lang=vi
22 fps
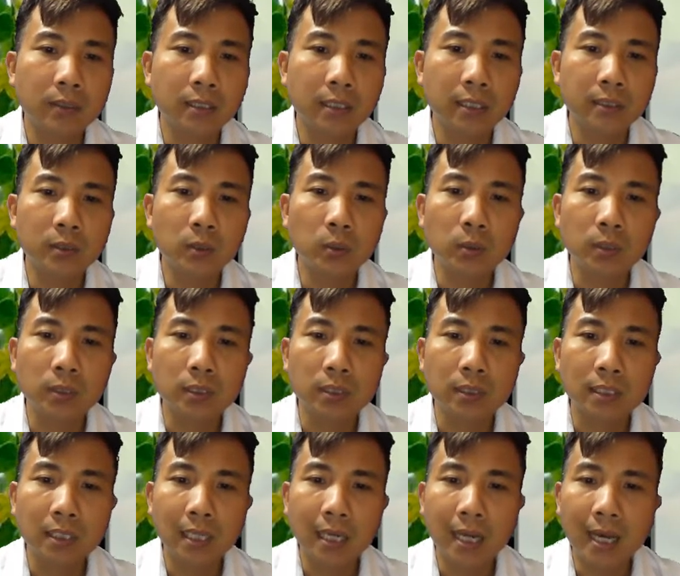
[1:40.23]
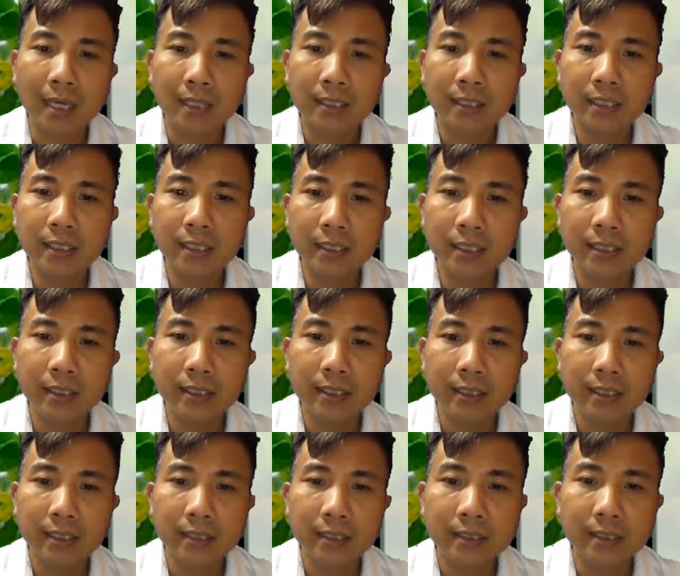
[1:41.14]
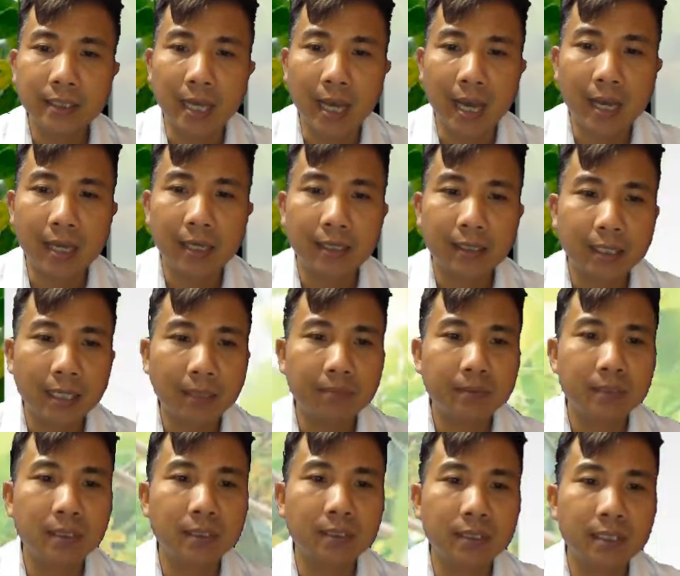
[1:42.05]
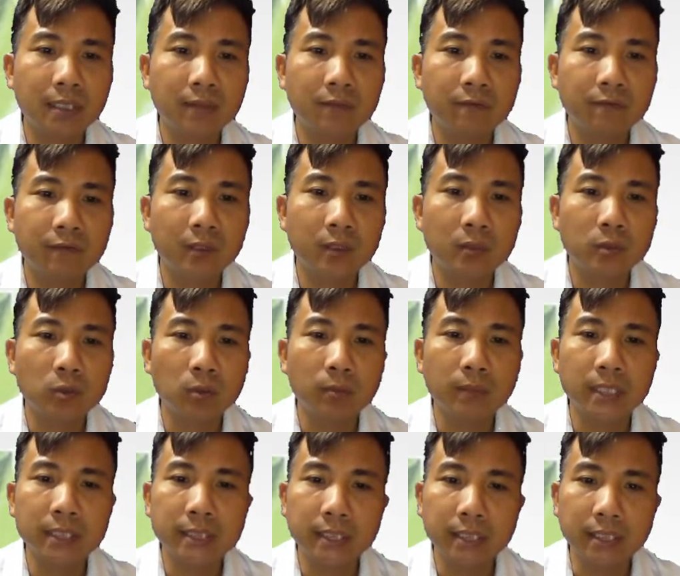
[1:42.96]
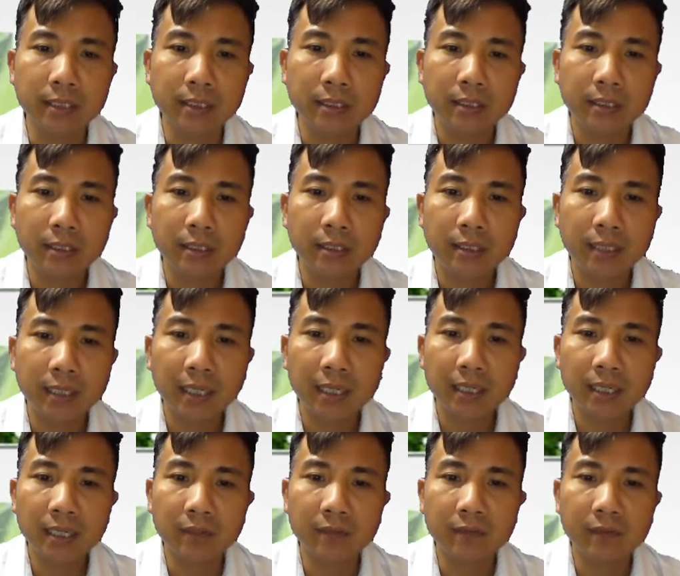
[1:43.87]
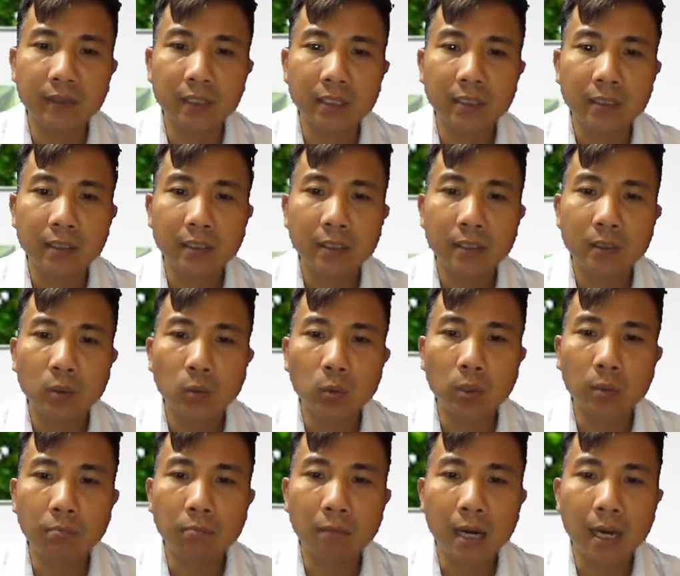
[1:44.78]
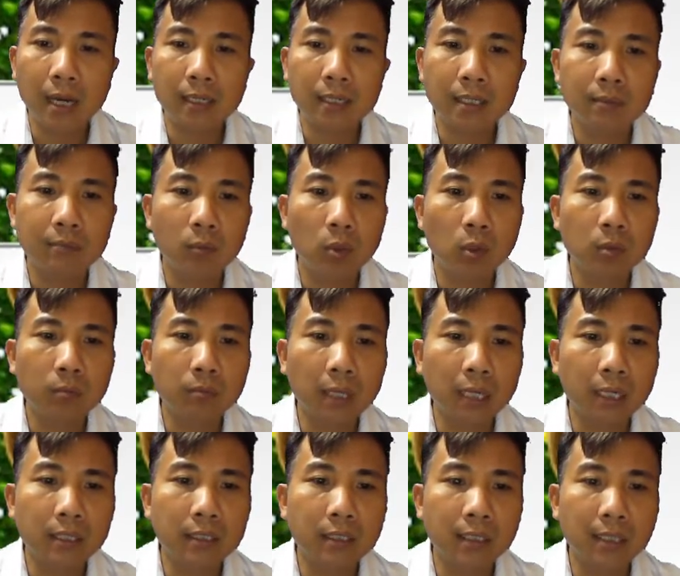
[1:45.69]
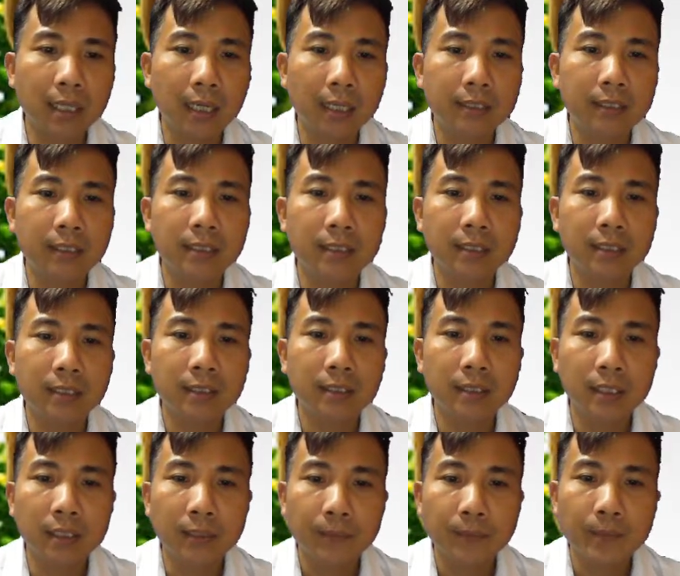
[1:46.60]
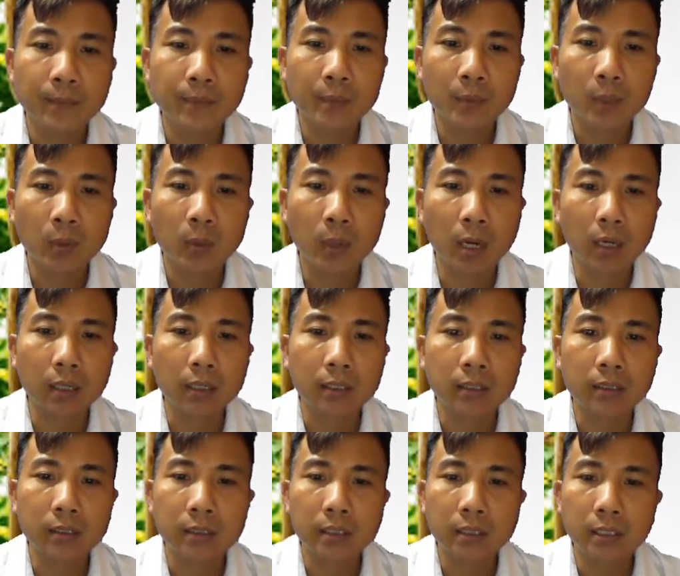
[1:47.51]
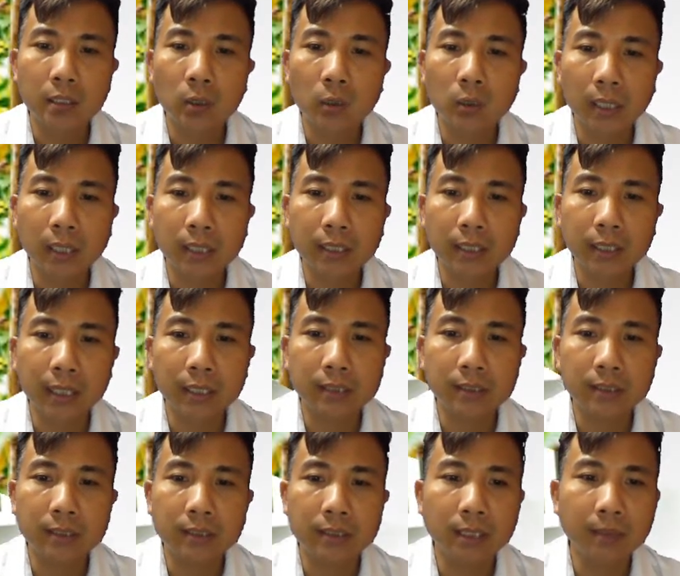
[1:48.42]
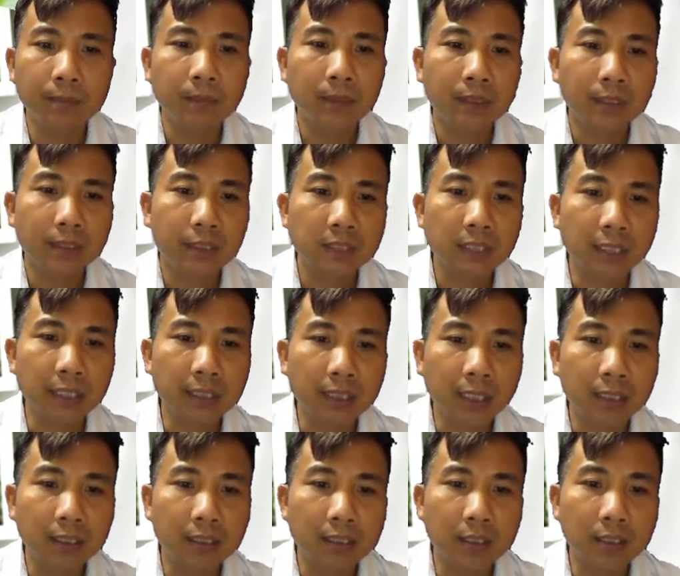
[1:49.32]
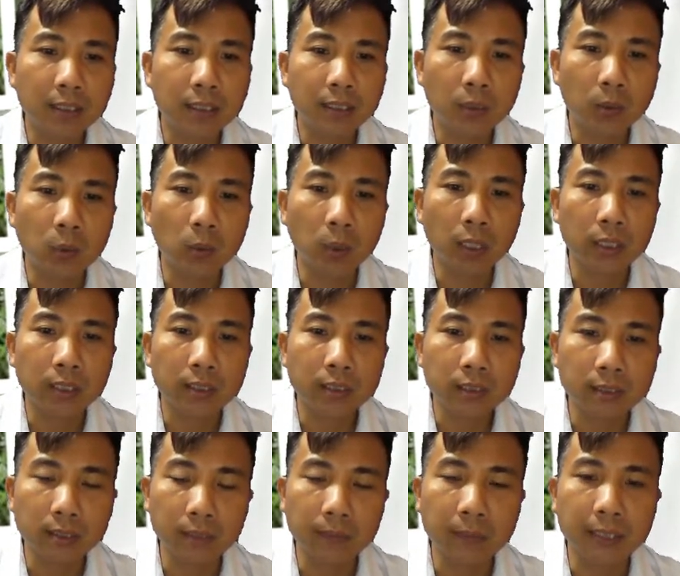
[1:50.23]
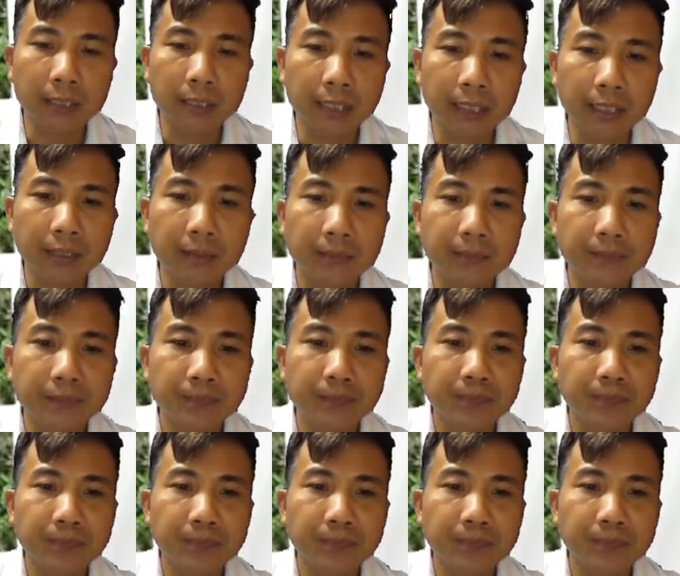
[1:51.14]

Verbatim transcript: có thể dùng lá thiên lý giã đắp trực tiếp vào chỗ bị trĩ, kết hợp với uống 3 đến 4 bát nước lá thiên lý tươi hoặc nấu canh ăn trực tiếp để tăng cường hiệu quả chữa bệnh này.